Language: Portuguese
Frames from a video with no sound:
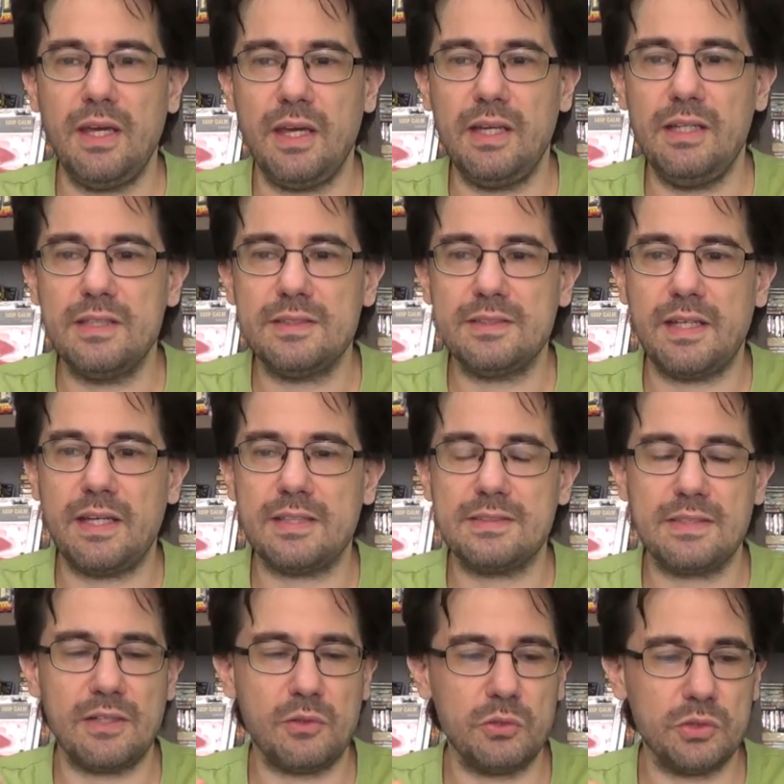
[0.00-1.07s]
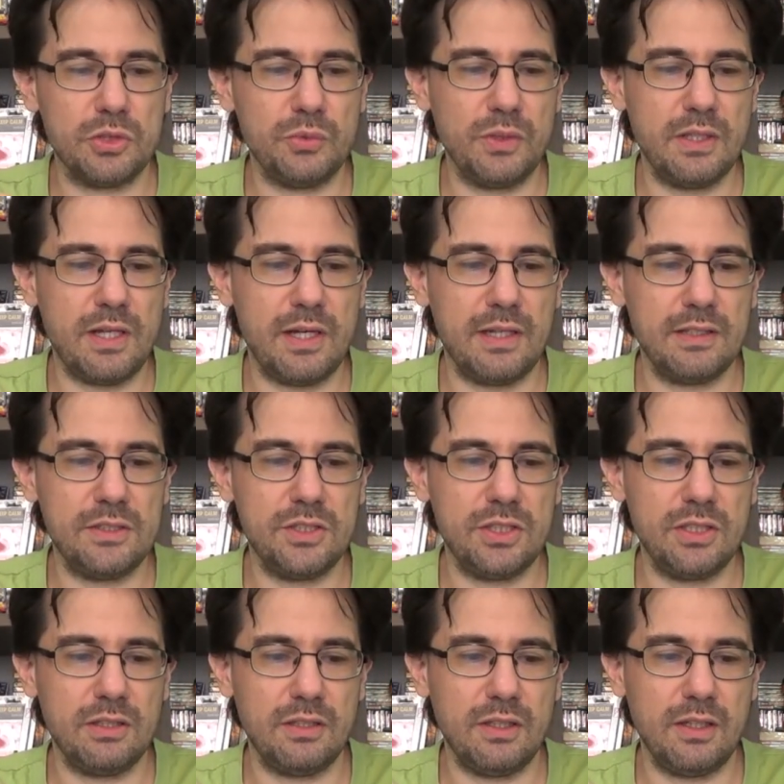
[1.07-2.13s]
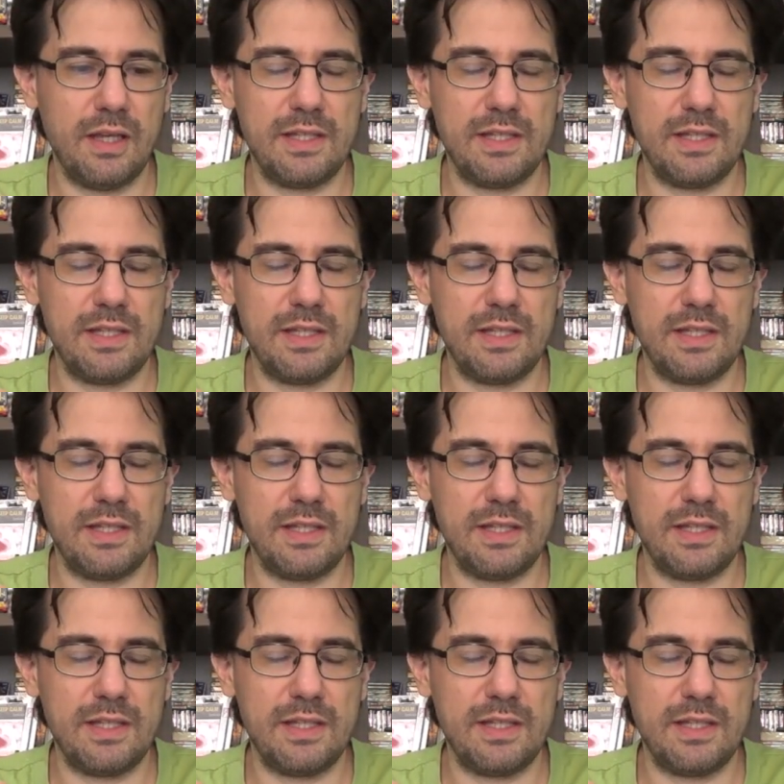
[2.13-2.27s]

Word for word: eles têm essa continuidade,